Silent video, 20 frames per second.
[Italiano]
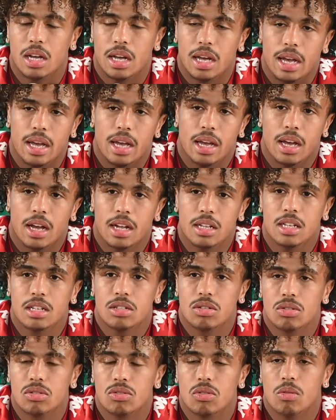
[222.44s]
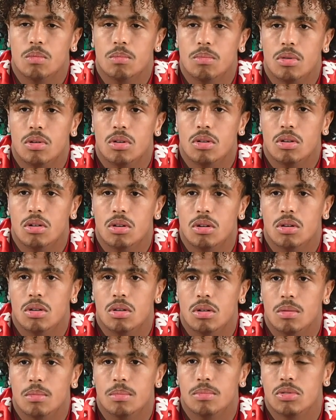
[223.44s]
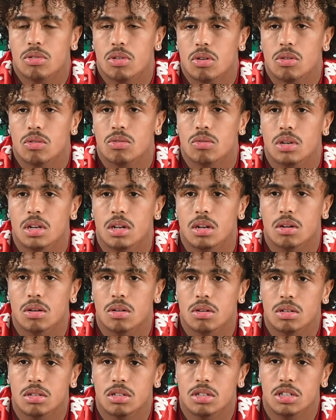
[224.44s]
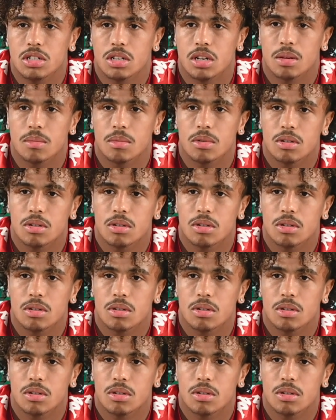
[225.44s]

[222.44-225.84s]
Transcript: e adesso sto un po' più tranquillo, diciamo.